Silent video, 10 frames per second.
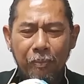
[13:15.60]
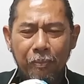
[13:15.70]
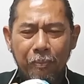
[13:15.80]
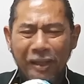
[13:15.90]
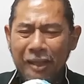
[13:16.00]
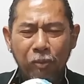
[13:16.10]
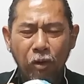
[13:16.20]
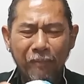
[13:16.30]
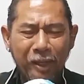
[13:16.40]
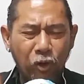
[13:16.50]
ไม่ได้ผม
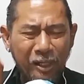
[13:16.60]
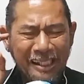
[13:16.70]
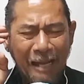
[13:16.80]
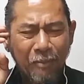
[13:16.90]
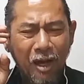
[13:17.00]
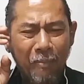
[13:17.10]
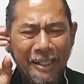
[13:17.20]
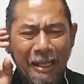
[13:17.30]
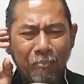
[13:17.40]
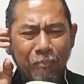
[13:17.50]
แต่คนทำเข้ามา
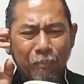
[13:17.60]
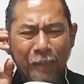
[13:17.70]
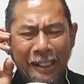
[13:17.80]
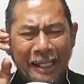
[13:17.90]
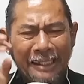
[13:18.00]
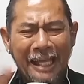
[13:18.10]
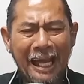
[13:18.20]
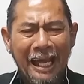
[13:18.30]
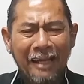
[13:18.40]
ทำเป็นกระถาง